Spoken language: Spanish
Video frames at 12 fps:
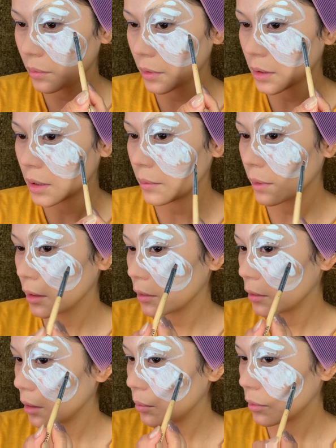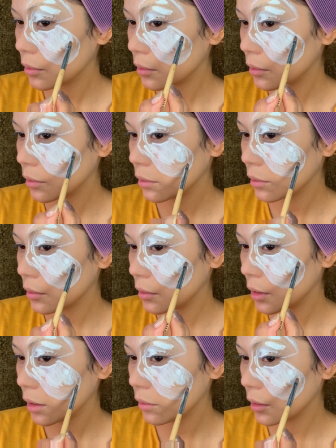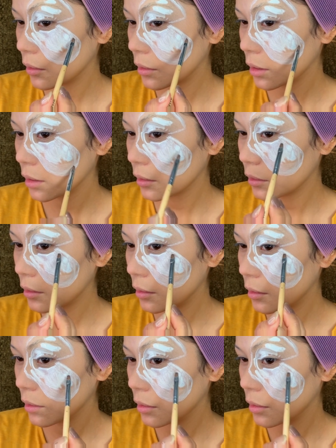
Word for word: pues llevándola por todo lado el corrector